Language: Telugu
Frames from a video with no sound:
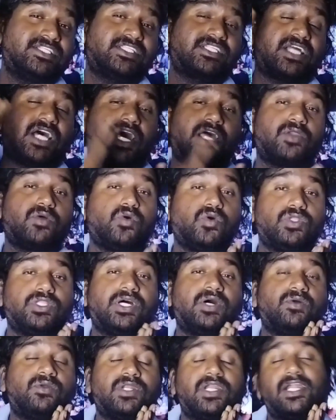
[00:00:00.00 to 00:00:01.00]
స్టార్
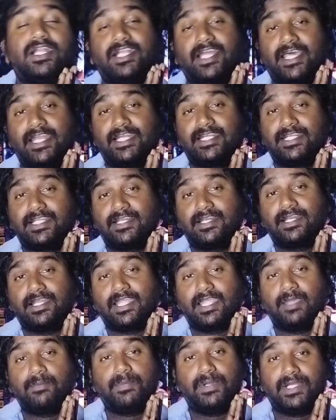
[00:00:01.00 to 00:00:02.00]
హోదా ఉన్న
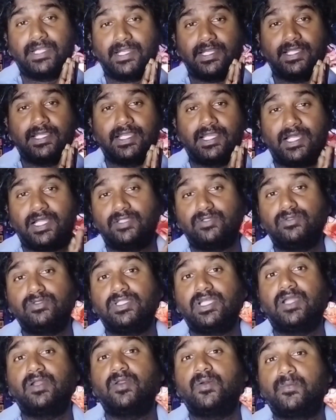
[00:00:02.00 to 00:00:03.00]
డైరెక్టర్కే పెట్టడం కాదు
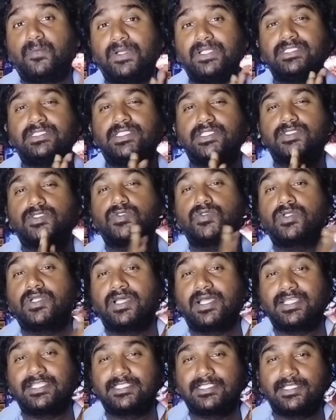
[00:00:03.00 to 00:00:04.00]
దానిలో పనిచేస్తున్న
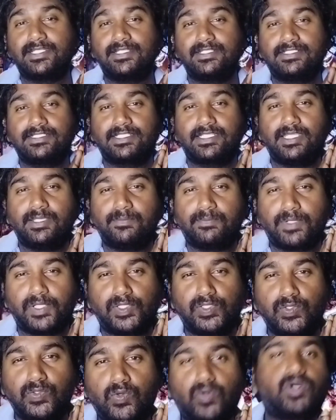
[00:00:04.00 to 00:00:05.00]
అసిస్టెంట్స్కి
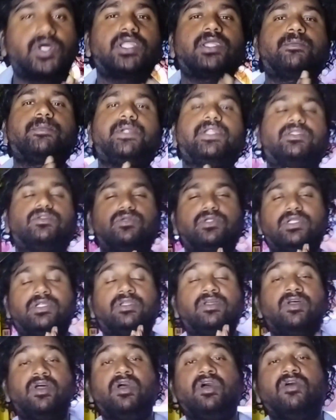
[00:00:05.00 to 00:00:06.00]
ప్రతి ఒక్కరికి
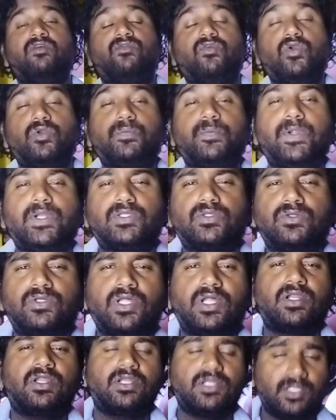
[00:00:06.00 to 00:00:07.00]
పెడుతున్నాడు ఫుడ్
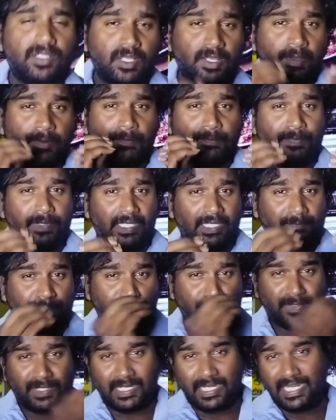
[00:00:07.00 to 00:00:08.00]
పెడుతున్నాడని
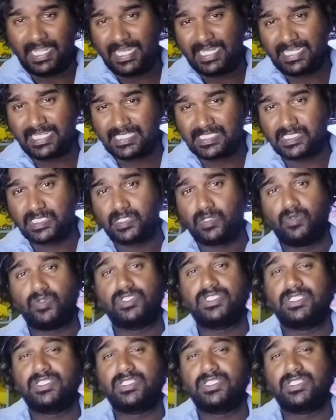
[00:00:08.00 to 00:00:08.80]
ఇప్పుడు లేటెస్ట్